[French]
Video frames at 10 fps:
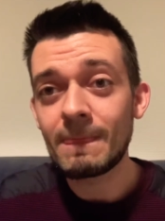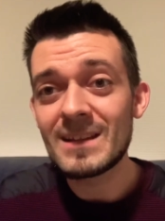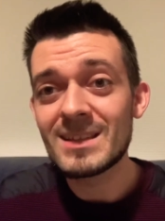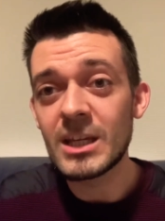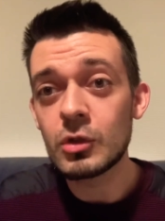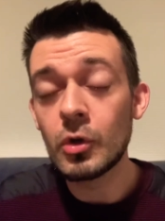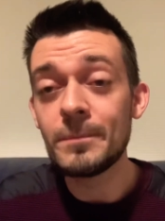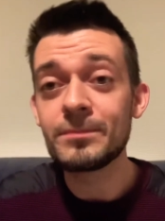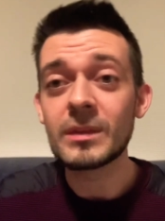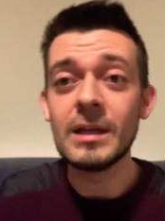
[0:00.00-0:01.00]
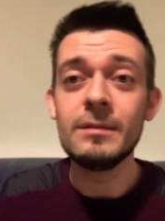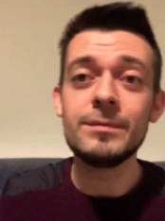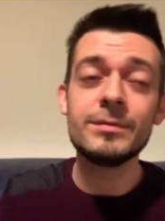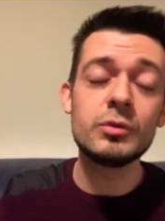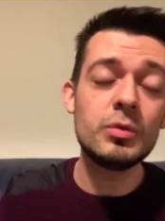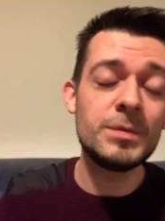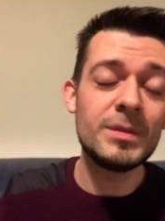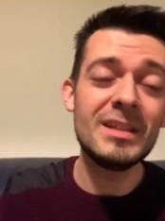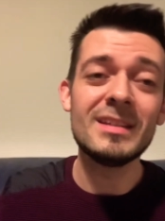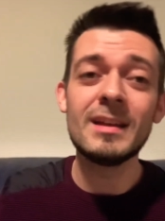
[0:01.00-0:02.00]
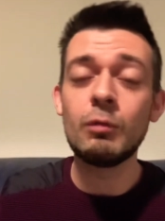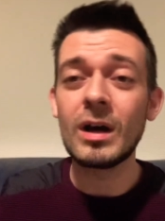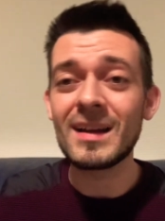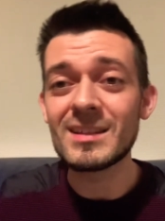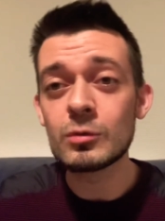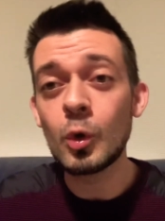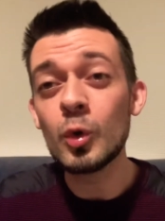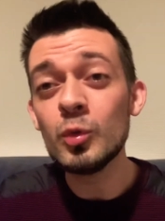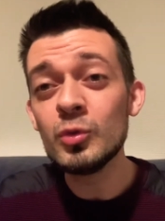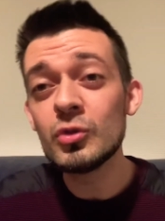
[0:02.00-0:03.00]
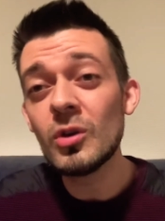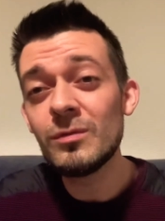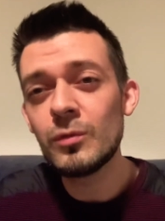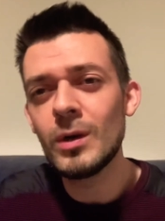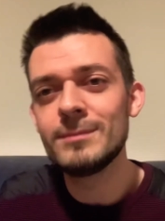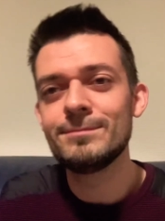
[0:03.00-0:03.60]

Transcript: c'est que il suffit d'avoir raison une seule fois.